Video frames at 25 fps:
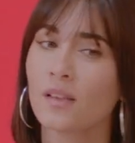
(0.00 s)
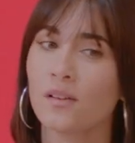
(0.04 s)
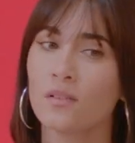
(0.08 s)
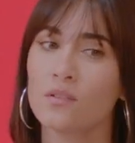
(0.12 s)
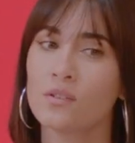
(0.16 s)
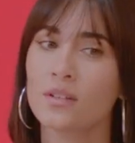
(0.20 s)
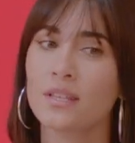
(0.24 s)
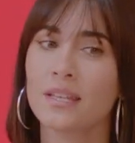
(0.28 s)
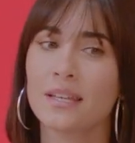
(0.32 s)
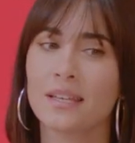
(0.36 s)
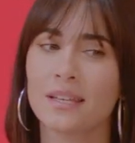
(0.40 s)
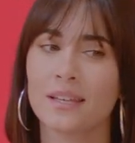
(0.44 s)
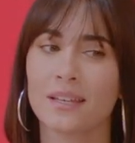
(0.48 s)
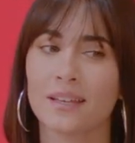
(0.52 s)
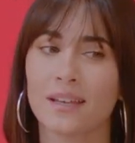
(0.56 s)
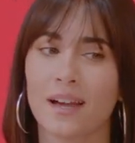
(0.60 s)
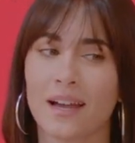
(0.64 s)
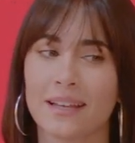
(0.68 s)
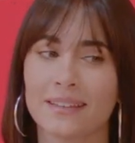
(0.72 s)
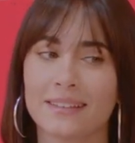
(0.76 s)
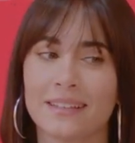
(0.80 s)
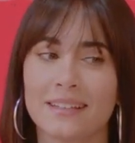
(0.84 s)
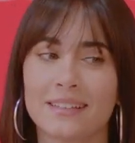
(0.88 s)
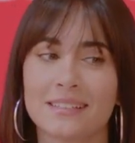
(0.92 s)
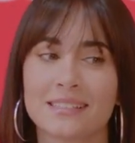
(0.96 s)
oye,
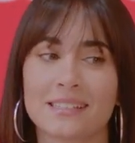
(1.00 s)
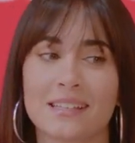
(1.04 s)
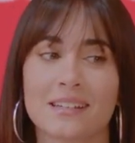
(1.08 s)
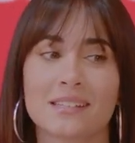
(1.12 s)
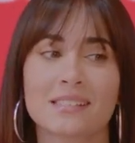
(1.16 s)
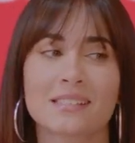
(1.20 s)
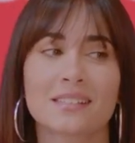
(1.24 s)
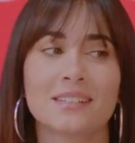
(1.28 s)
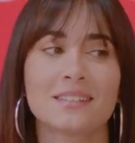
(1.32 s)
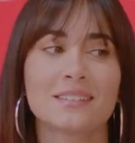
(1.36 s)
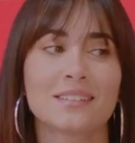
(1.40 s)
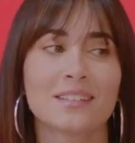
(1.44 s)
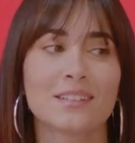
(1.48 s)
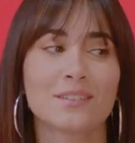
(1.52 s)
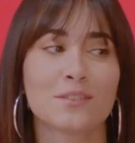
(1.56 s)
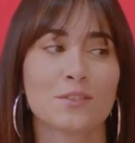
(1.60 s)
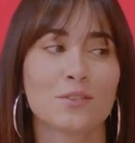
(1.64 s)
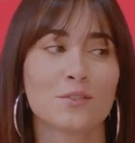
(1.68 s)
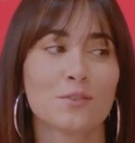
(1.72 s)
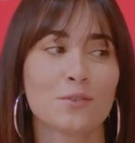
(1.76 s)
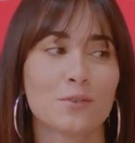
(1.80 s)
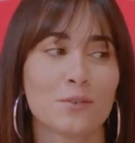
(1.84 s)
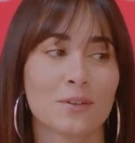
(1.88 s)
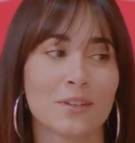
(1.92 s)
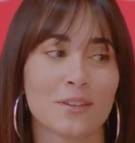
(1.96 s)
Aitana, ¿estabas
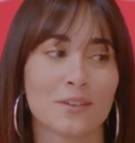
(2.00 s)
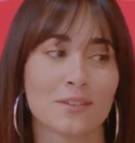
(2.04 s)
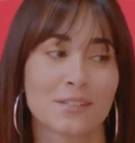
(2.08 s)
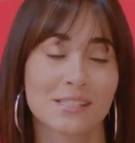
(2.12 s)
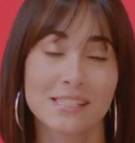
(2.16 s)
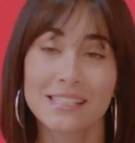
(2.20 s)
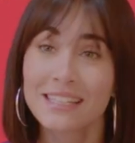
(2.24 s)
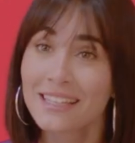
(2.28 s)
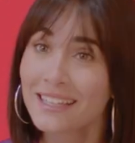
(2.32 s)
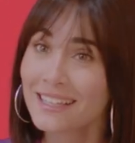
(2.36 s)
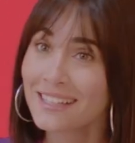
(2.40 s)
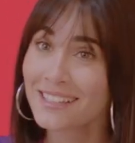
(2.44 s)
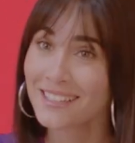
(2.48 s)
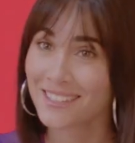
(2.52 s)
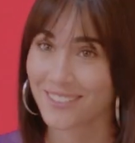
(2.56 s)
cantando tú? Y yo, sí,